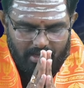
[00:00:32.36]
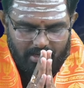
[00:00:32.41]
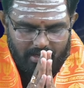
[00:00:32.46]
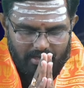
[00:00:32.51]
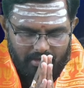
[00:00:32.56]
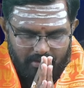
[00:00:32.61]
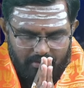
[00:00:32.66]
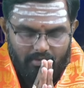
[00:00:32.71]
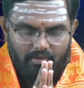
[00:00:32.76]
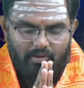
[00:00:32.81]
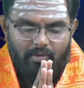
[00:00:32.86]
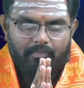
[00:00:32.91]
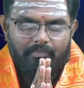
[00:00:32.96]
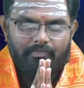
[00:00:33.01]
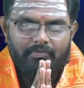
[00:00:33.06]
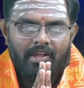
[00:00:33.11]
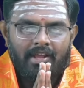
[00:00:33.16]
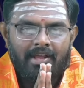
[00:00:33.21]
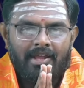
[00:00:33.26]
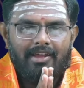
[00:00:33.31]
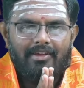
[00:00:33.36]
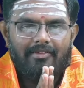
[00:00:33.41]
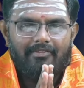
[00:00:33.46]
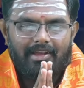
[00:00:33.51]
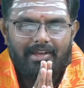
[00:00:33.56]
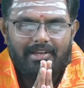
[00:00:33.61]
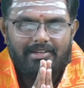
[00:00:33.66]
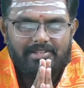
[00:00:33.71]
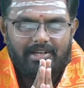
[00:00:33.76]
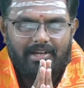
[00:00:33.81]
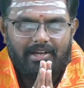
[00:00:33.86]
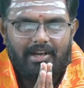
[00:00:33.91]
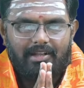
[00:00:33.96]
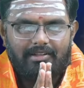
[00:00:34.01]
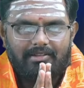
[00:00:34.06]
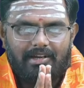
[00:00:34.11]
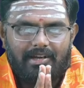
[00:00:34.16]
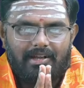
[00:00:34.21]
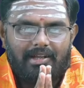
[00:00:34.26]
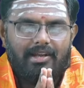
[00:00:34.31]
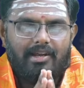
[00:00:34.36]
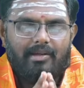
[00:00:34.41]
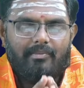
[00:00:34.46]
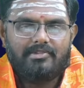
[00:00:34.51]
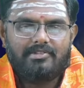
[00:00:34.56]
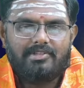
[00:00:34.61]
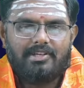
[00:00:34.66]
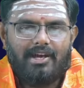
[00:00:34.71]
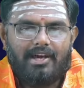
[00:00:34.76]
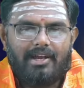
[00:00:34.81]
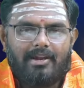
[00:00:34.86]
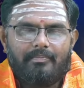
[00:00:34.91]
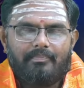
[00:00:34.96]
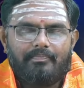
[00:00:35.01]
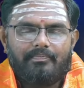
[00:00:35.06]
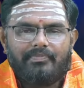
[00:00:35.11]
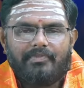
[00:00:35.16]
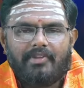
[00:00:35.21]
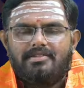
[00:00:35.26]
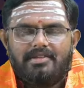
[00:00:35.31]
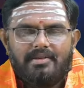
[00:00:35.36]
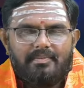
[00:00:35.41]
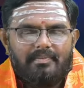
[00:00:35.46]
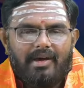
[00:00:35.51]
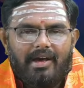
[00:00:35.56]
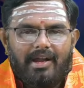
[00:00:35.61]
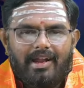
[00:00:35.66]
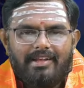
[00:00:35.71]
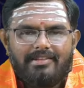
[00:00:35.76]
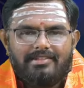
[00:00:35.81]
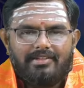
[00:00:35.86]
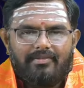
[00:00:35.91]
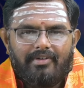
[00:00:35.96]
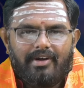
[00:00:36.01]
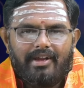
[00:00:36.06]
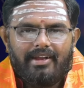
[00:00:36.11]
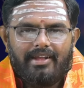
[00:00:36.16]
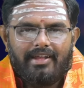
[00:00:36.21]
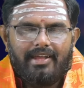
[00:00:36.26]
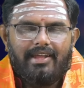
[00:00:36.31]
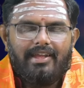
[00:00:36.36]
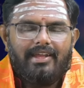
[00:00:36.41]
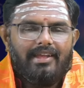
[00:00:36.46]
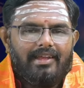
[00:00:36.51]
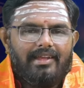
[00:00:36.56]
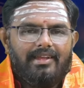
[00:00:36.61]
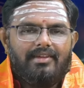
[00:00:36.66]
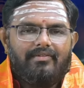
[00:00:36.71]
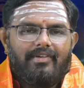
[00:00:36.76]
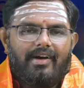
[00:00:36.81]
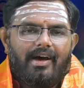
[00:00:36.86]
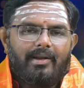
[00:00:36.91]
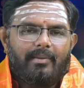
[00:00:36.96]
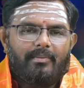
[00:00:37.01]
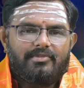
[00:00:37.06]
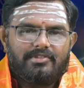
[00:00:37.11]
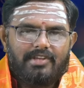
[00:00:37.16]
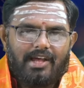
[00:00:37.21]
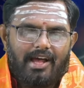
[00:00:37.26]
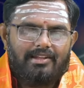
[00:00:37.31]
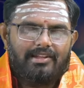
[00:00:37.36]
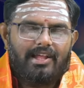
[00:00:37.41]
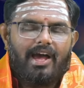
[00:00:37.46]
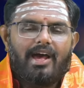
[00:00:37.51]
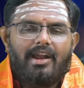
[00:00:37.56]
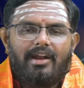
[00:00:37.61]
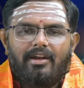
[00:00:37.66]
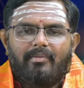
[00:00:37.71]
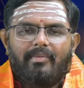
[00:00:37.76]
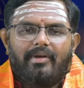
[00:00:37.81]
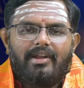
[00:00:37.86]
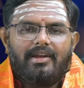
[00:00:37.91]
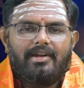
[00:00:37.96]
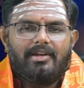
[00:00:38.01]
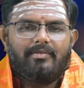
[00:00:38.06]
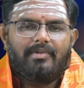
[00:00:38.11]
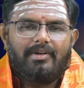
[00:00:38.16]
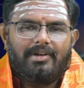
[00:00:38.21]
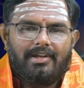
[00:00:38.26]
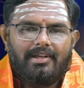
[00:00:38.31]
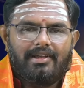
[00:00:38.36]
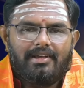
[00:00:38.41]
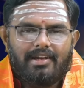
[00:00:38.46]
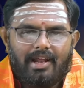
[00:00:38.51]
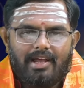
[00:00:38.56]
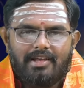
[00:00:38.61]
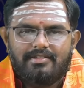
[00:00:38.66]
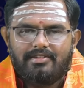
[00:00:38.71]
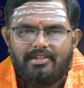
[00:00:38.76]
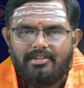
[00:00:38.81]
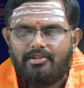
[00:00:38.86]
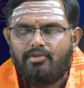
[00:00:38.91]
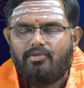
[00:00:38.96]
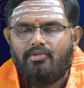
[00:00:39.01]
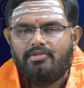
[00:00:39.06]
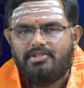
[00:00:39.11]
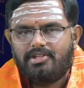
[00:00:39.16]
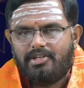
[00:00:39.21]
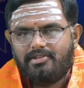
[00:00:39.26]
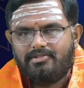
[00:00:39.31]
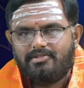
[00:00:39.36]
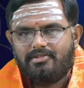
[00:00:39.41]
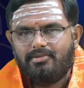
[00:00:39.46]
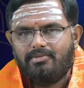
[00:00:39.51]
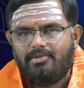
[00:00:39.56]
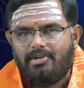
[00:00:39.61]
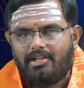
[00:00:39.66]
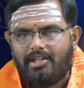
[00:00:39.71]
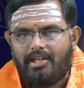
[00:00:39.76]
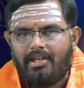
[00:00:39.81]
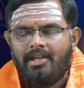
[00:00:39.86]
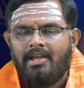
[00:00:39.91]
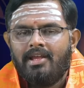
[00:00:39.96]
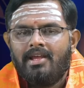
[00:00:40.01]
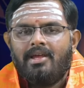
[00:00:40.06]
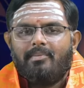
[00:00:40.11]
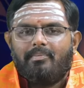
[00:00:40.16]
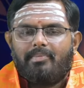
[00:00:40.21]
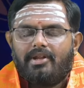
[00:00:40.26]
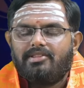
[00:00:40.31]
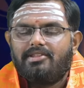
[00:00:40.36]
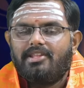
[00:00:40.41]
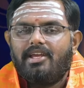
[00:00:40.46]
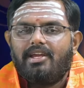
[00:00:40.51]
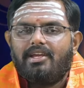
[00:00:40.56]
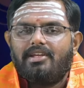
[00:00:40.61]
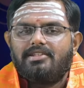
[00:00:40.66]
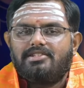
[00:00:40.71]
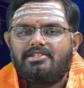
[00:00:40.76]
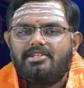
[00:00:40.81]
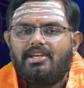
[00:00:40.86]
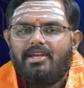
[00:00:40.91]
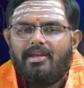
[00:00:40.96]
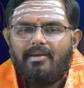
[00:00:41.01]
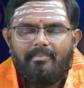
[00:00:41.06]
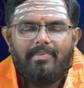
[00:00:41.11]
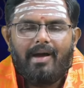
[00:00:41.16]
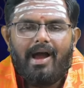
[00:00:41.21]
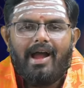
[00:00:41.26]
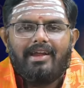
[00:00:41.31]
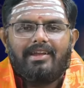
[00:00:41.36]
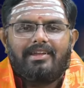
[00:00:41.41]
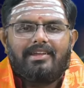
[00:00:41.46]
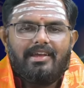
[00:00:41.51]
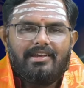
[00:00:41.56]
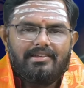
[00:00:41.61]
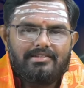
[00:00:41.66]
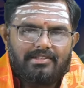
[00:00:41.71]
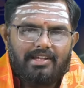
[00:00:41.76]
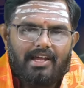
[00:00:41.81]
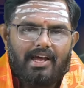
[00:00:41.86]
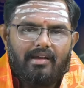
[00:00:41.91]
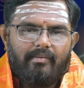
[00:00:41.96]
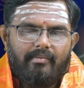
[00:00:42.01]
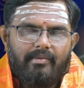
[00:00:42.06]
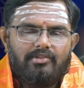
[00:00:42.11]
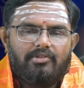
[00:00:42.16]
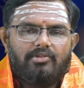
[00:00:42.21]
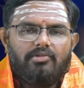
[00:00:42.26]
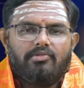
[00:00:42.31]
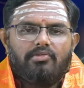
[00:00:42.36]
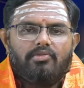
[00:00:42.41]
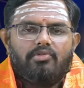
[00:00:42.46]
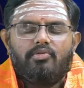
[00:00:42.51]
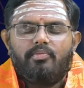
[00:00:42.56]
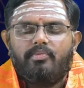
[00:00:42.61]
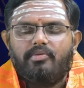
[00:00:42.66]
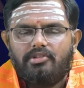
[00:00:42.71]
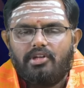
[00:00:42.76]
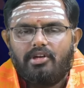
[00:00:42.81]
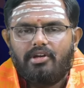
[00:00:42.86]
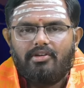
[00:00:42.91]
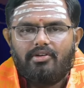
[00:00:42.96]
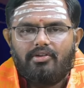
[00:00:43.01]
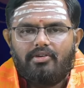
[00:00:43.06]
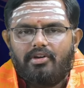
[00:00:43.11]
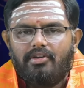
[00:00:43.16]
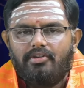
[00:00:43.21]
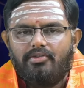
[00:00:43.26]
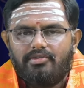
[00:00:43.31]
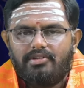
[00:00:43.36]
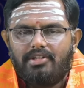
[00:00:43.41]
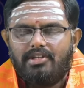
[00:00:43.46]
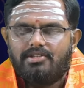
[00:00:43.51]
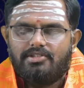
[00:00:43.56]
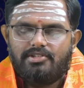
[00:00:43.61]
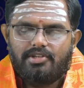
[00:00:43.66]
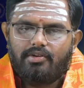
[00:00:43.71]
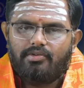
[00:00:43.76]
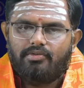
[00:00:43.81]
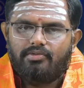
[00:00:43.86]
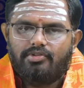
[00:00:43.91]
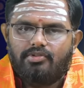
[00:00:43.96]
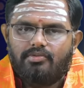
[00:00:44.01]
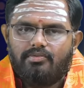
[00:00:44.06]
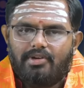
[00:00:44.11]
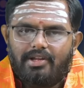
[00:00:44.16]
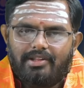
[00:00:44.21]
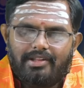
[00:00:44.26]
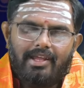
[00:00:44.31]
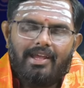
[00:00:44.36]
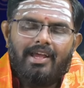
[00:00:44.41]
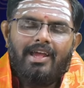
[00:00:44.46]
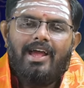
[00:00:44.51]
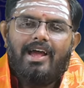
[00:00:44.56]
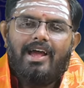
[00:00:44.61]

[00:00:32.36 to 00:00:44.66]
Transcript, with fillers: హరి ఓం వీక్షకులందరికీ నమస్కారం సింహరాశి వారికి ఈ వారం సాధారణమైనటువంటి గ్రహస్థితి గోచరిస్తూ ఉన్నది ప్రత్యేకించి భాగ్యస్థానమందు గురుబుధుల యొక్క యుతి జరుగుతూ ఉన్నది